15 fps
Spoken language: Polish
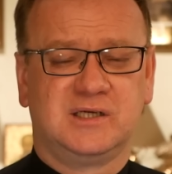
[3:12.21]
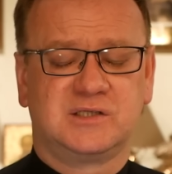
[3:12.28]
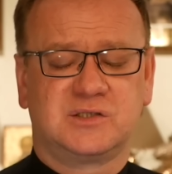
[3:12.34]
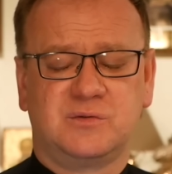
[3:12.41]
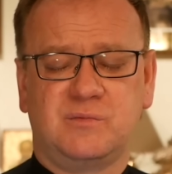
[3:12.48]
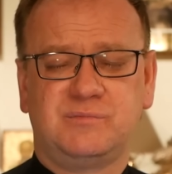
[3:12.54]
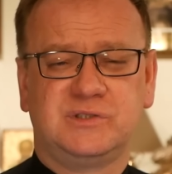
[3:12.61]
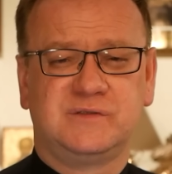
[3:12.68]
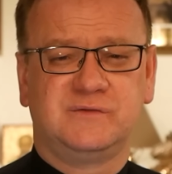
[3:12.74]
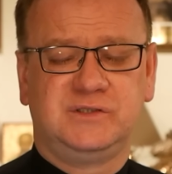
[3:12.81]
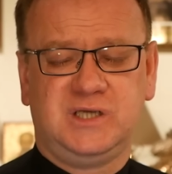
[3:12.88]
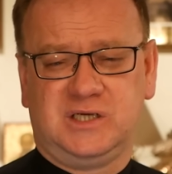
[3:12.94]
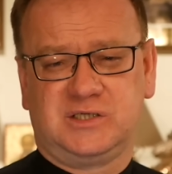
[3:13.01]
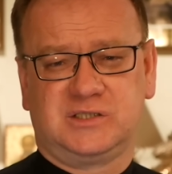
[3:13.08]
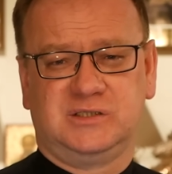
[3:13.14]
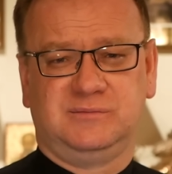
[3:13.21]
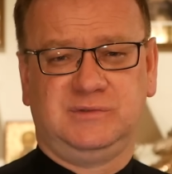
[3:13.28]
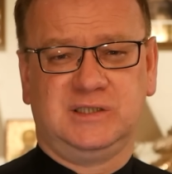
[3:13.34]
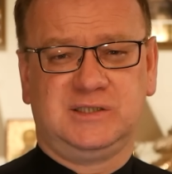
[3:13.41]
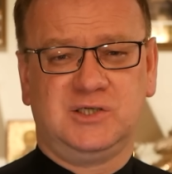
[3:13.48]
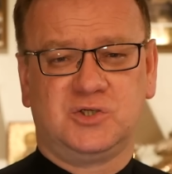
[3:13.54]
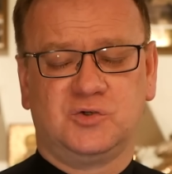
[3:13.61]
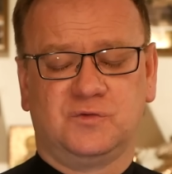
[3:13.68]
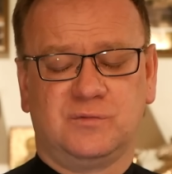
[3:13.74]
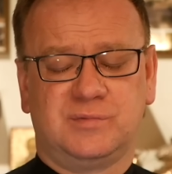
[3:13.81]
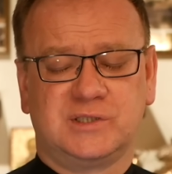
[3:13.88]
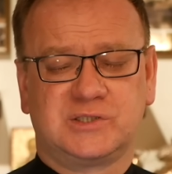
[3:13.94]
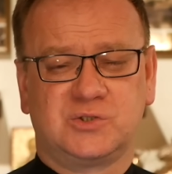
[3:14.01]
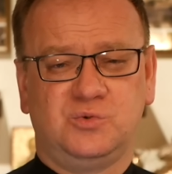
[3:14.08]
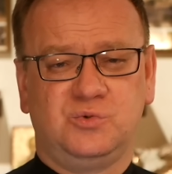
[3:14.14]
żeby być wdzięcznym nie tylko
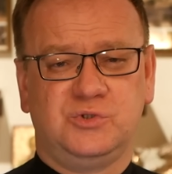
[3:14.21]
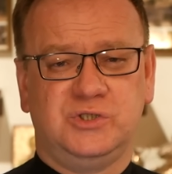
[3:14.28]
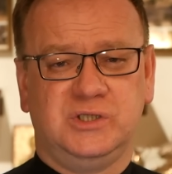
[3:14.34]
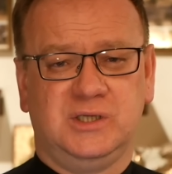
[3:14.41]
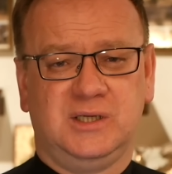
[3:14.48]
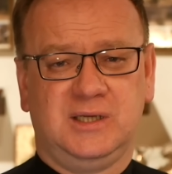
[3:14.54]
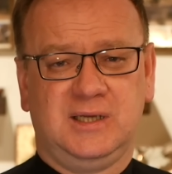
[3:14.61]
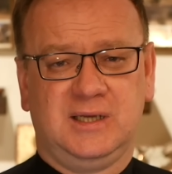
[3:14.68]
wobec ludzi,